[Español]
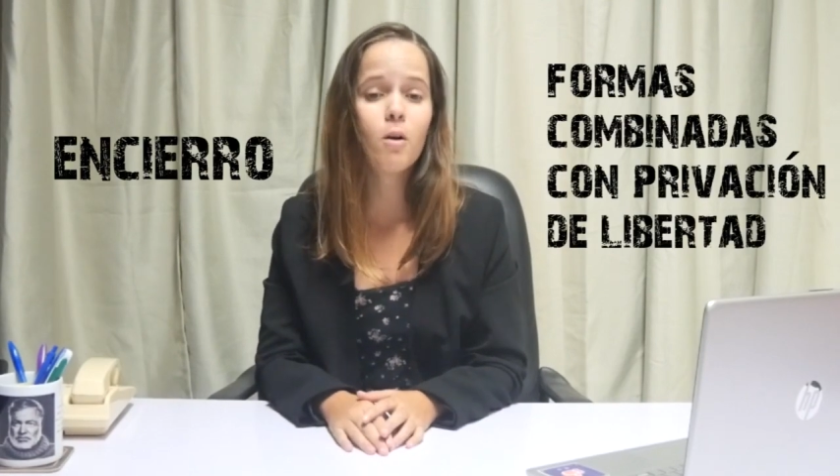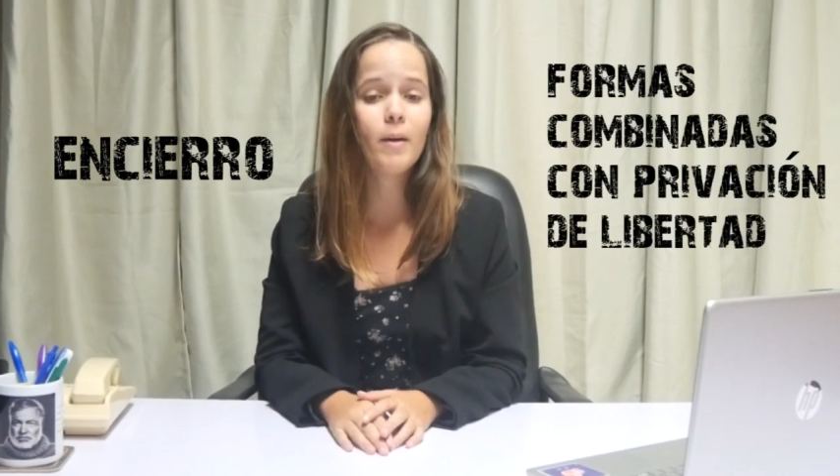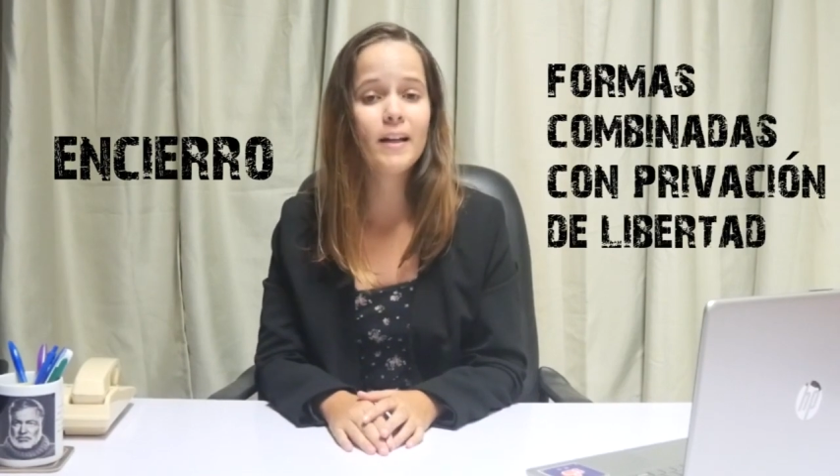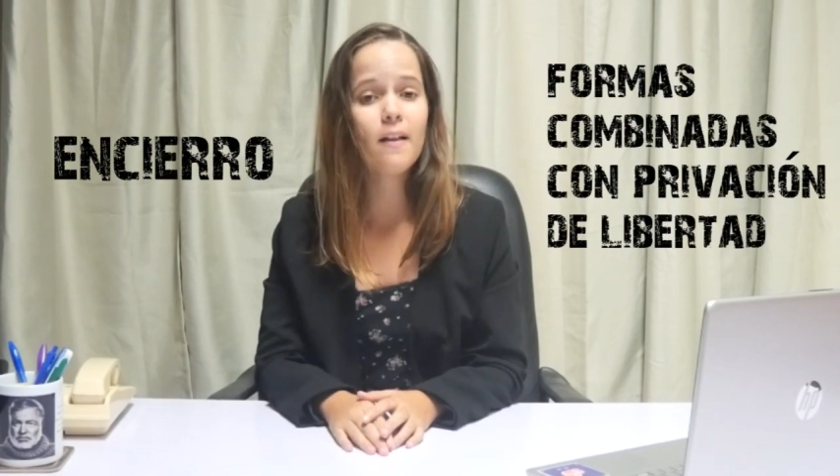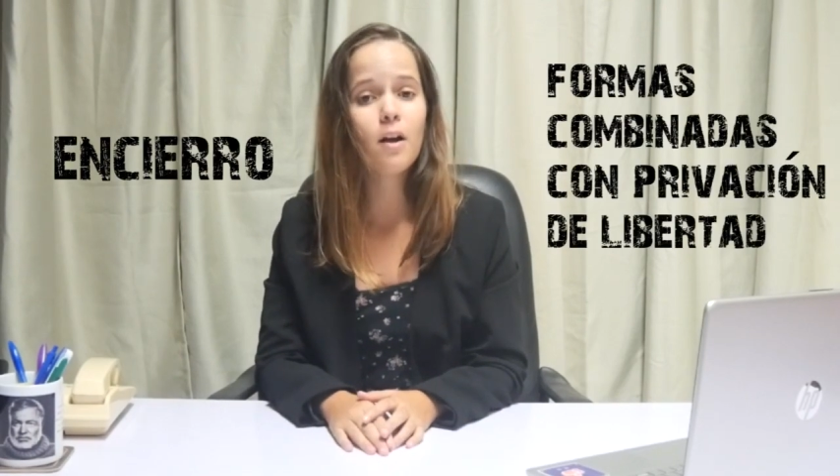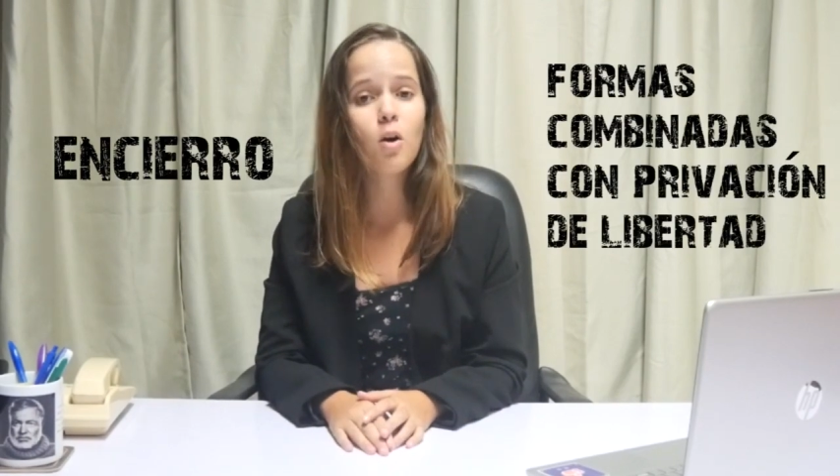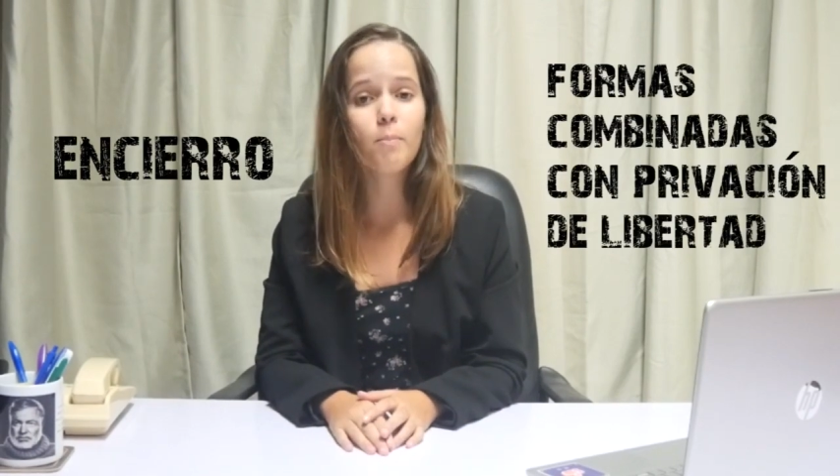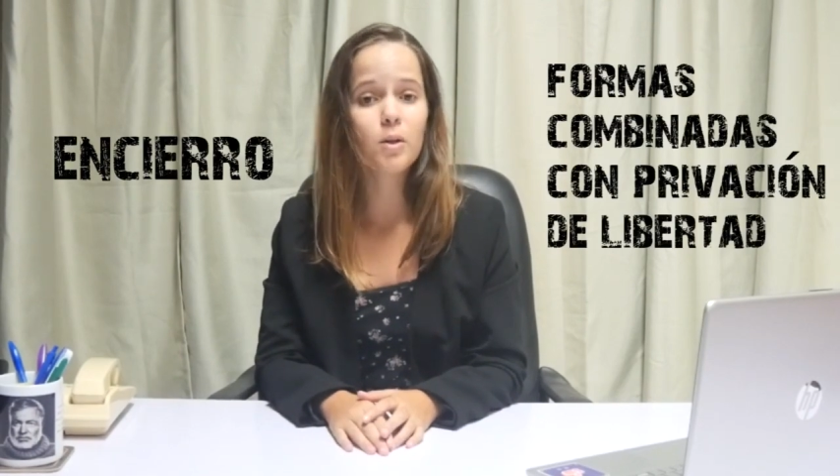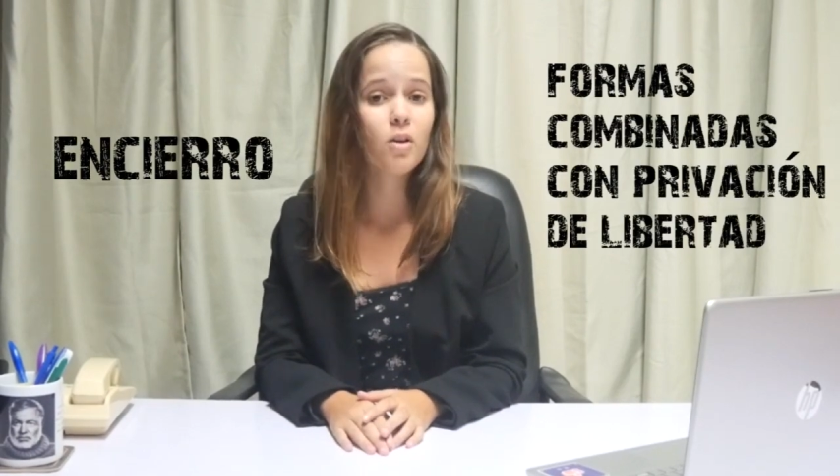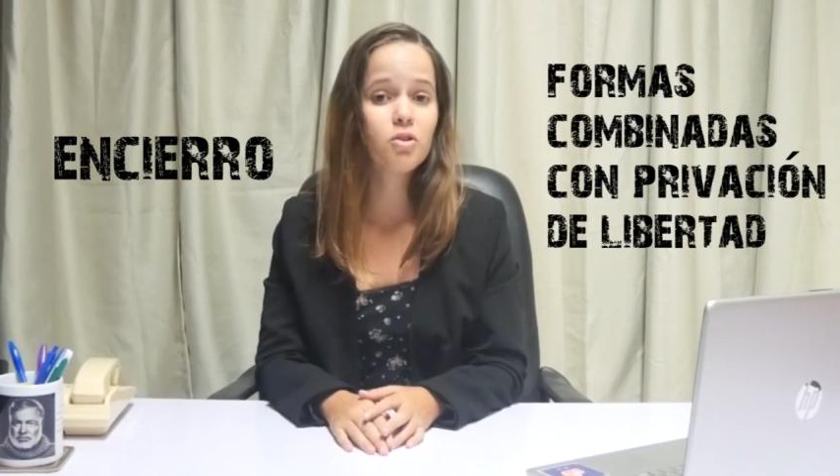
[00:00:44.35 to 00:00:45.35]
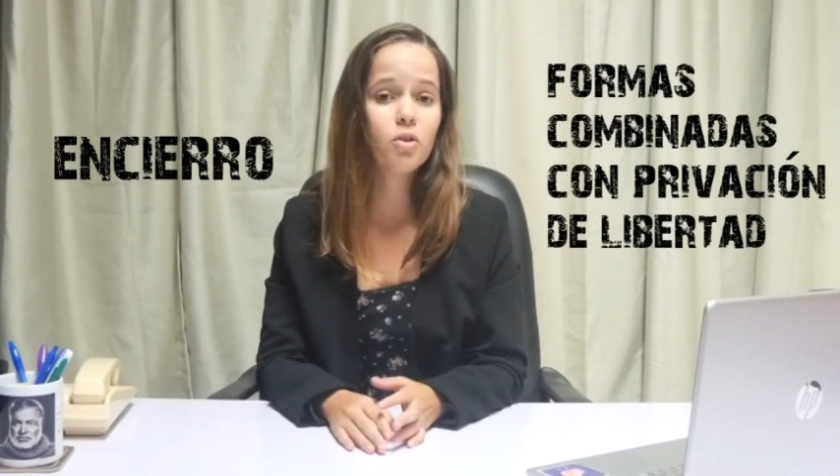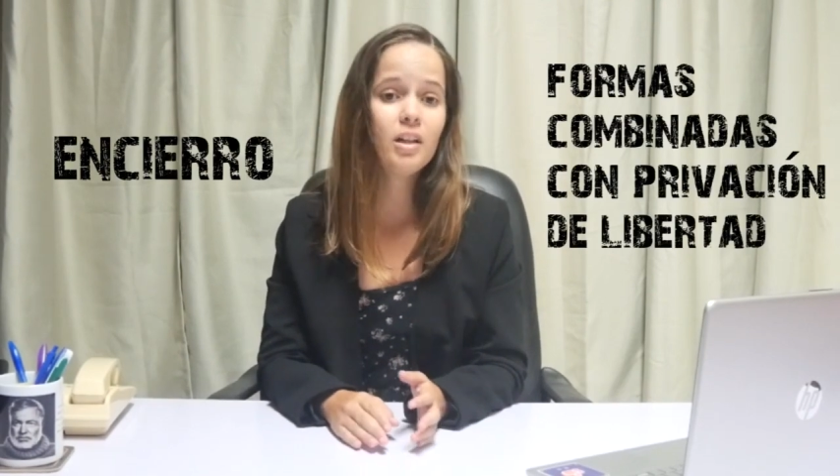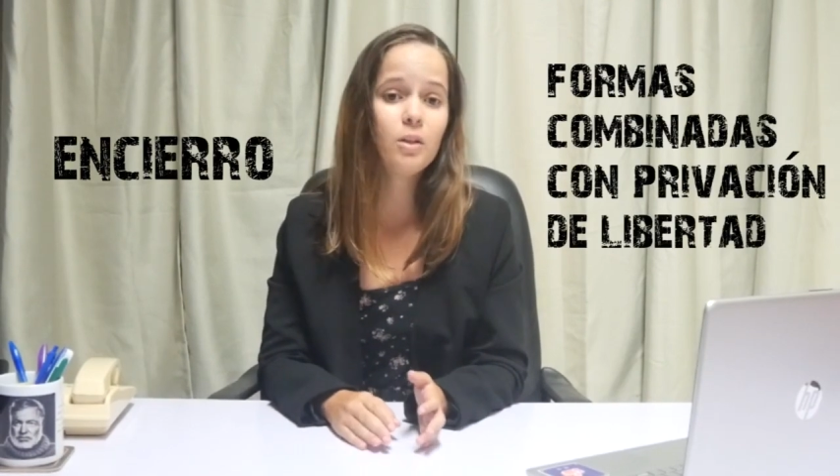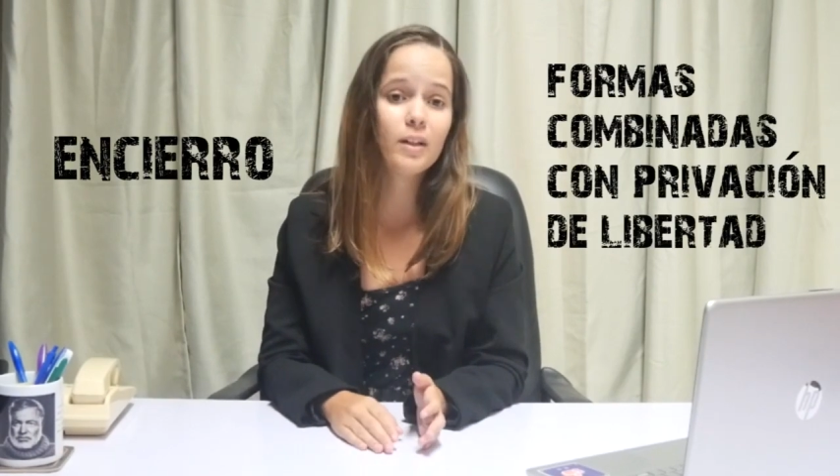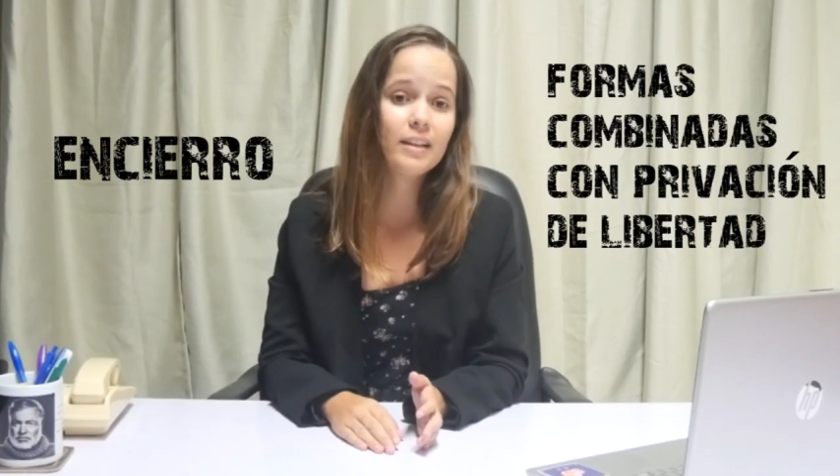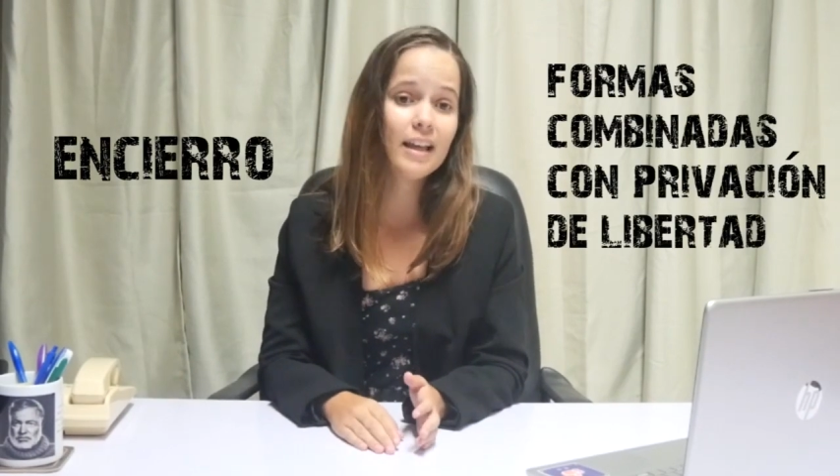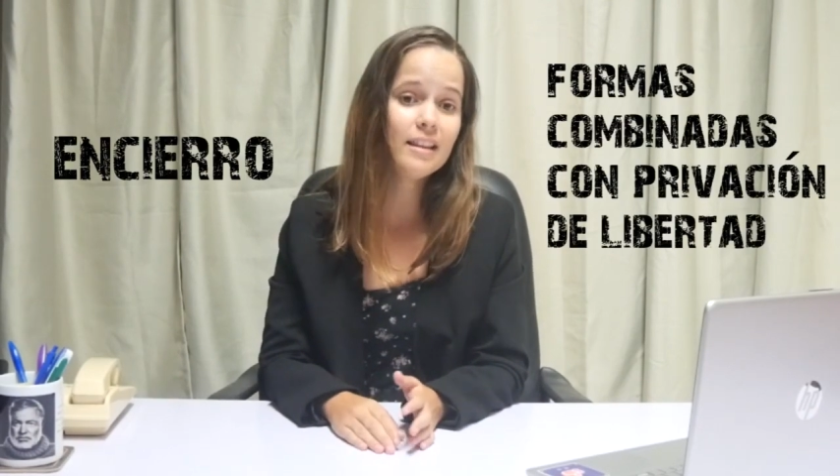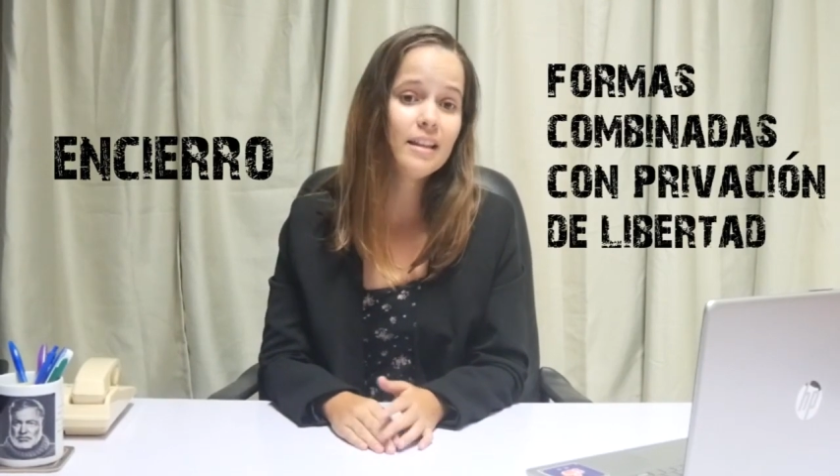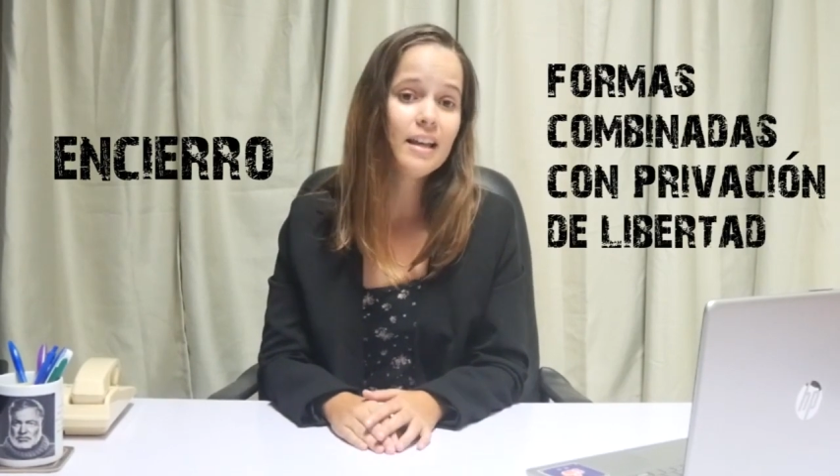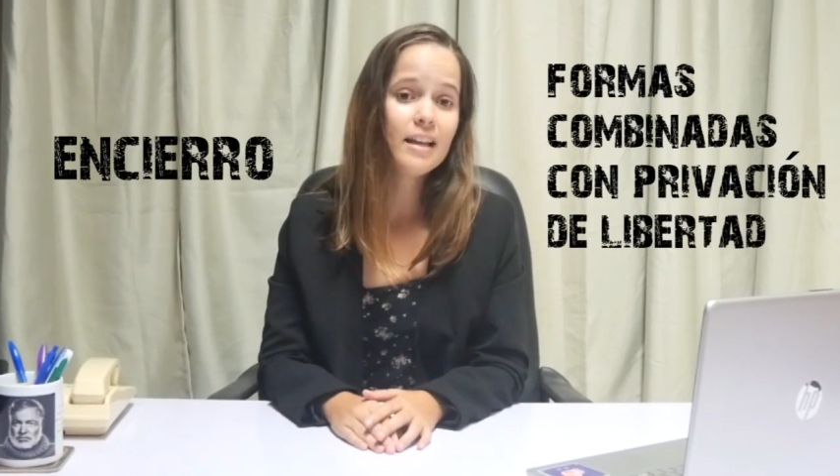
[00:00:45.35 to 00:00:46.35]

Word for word: combinadas con privación de libertad